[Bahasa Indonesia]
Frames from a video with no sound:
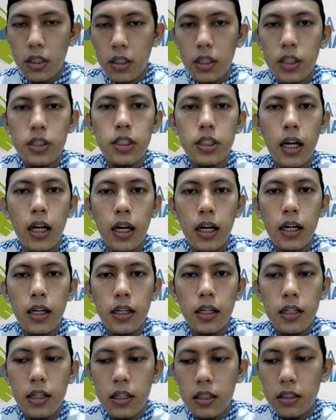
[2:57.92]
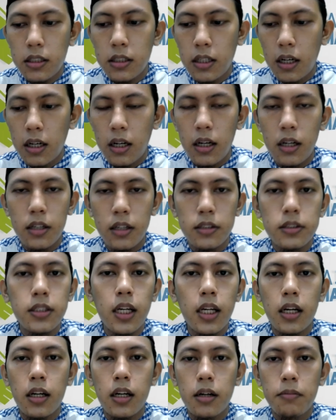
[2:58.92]
Jadi silahkan Anda eh,
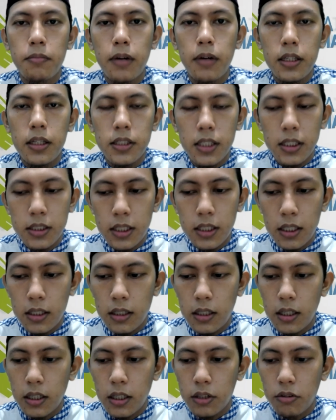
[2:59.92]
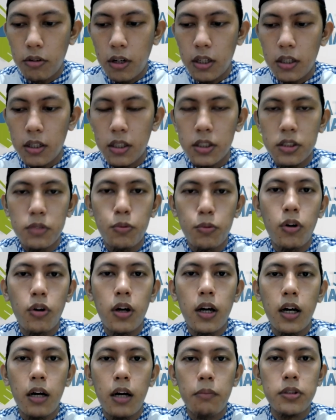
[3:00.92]
cek kembali saja aturannya.
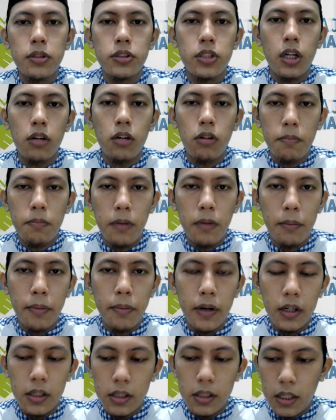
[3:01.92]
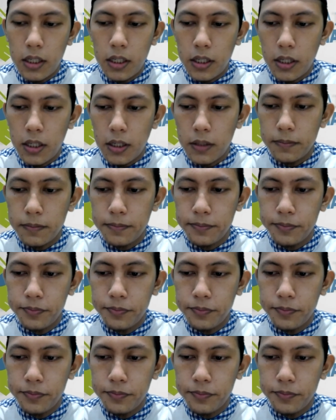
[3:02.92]
Semoga menjawab apa yang ditanyakan.